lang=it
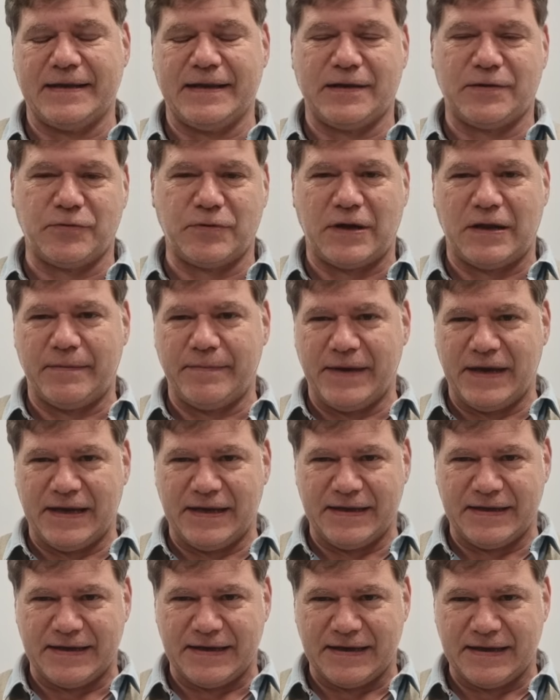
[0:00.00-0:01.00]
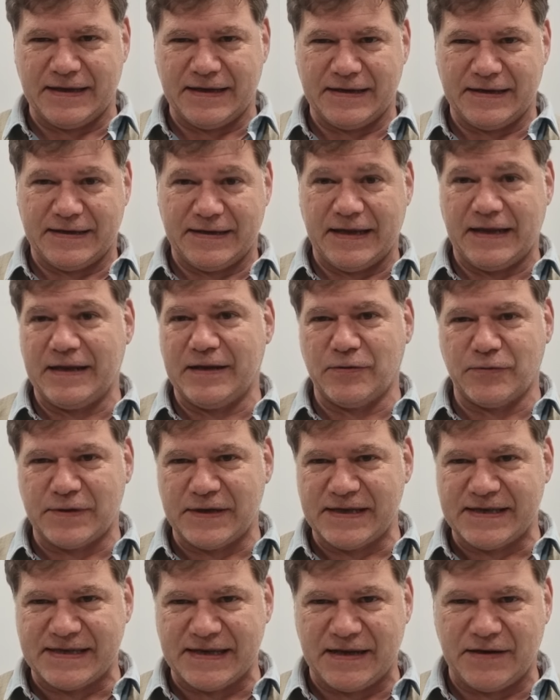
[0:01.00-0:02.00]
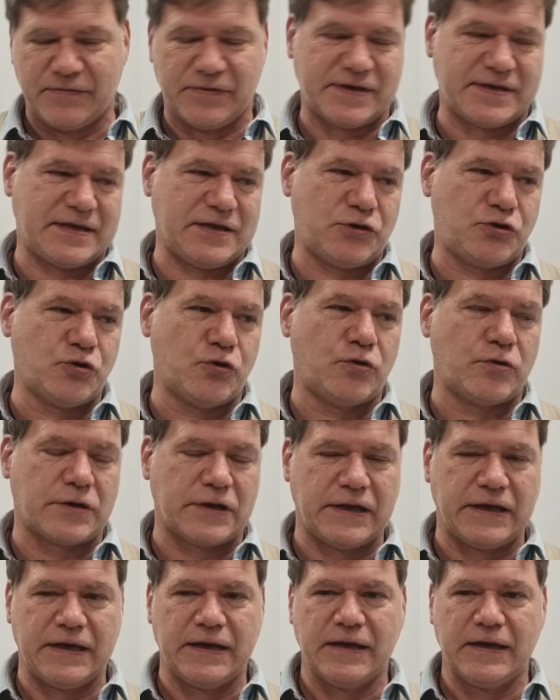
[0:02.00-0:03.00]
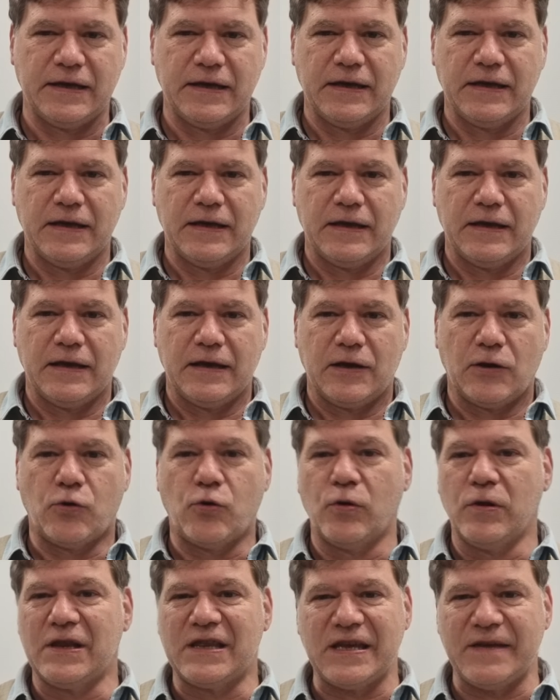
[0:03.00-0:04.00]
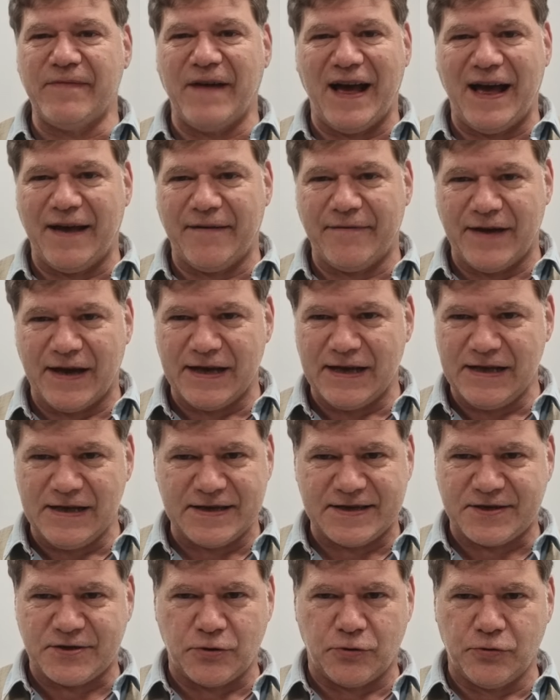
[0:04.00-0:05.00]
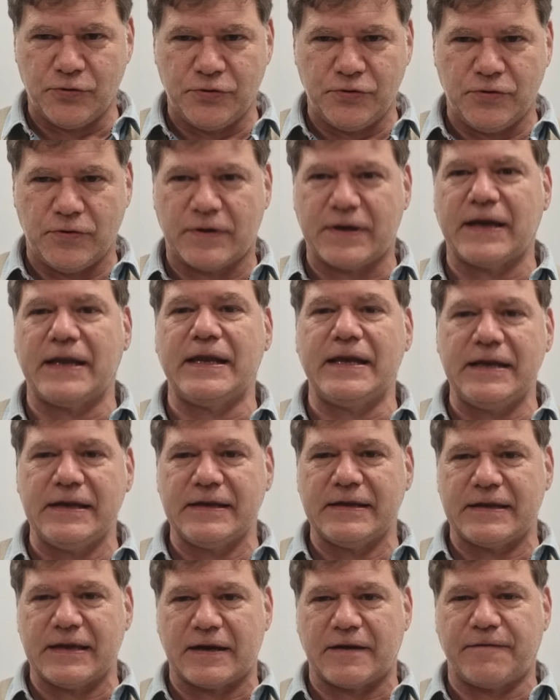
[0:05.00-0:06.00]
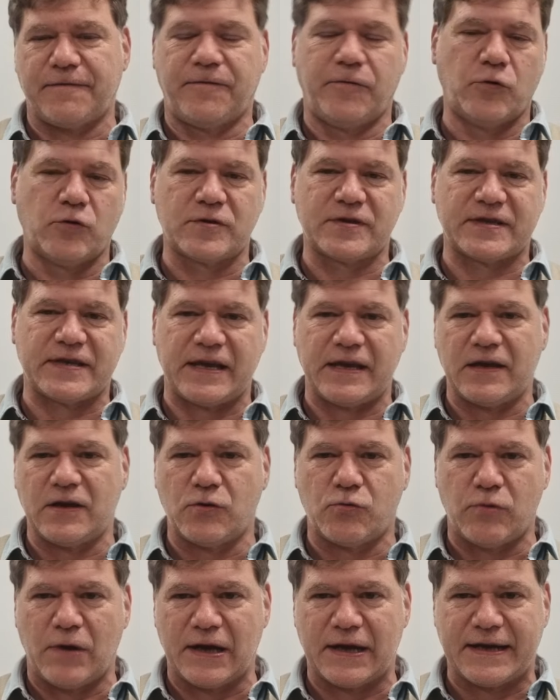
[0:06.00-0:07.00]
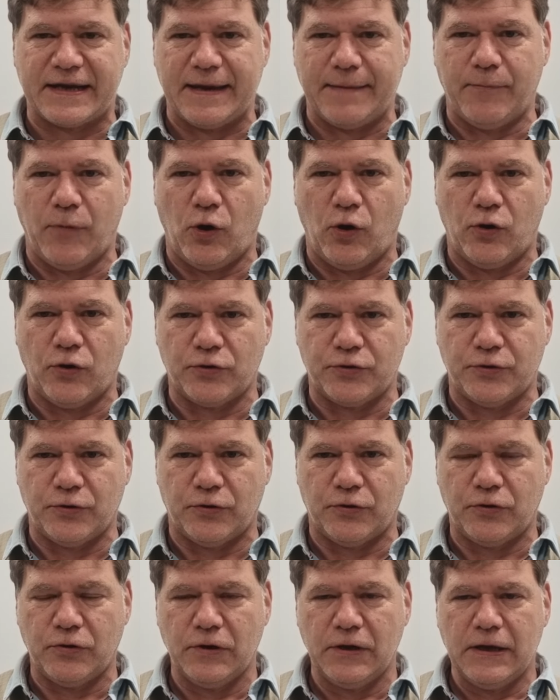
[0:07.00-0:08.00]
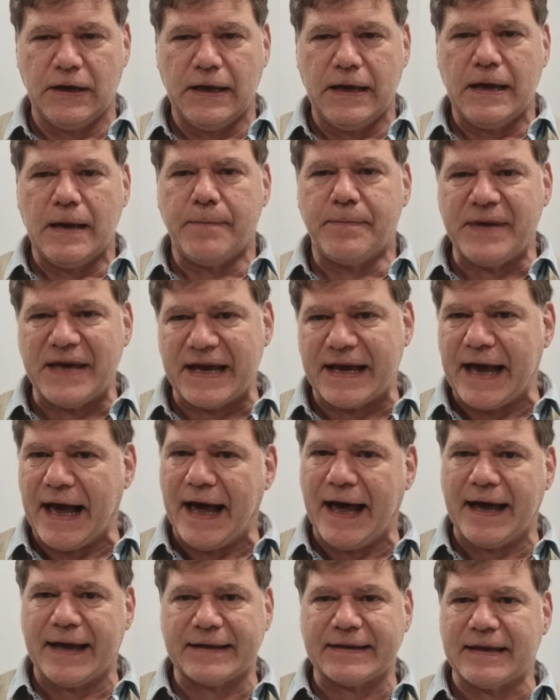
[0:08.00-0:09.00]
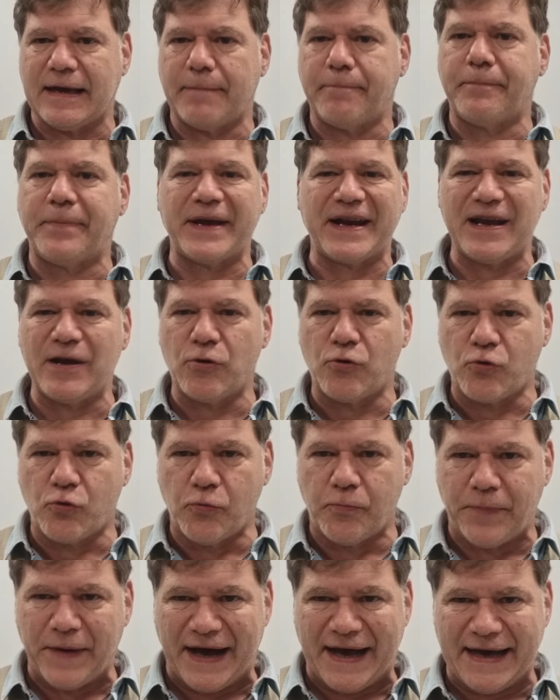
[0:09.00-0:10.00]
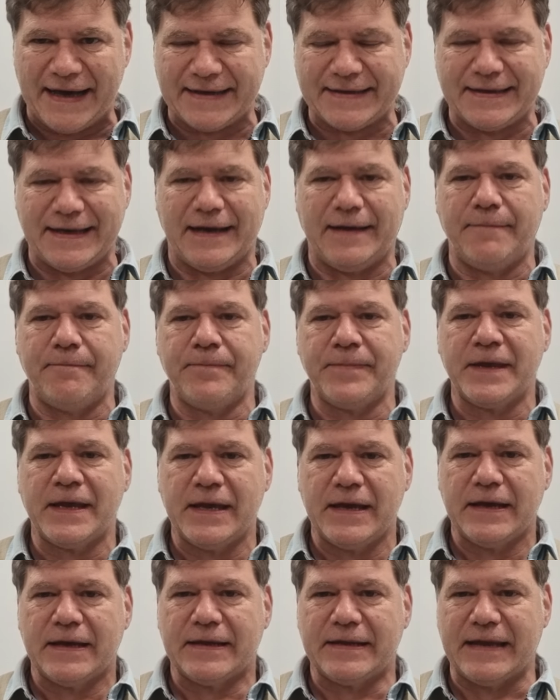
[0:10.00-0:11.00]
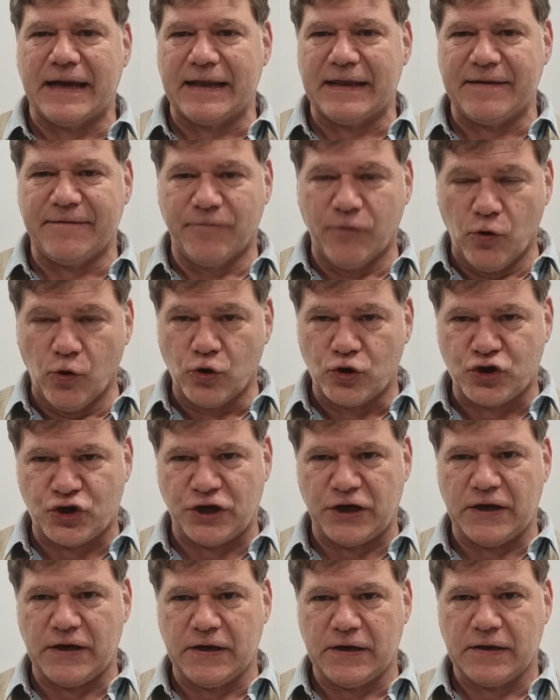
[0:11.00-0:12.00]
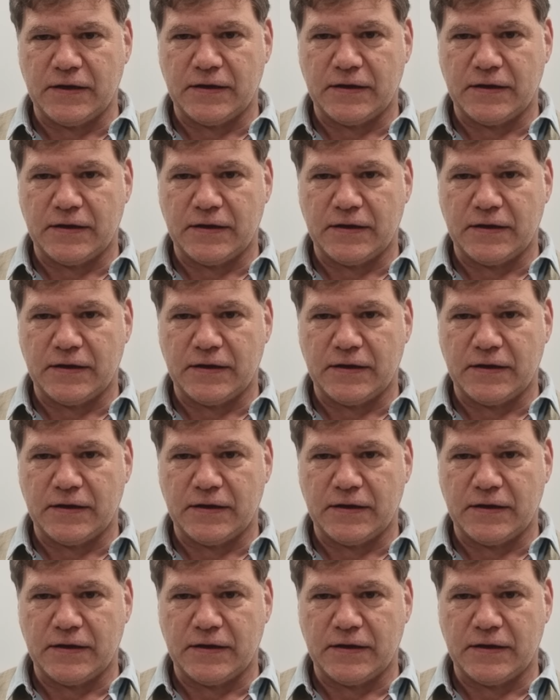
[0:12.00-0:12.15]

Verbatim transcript: naturalmente, delle notizie di questi giorni, coltivava il sogno che l'Inter fosse in qualche modo piegata, preoccupata dalle voci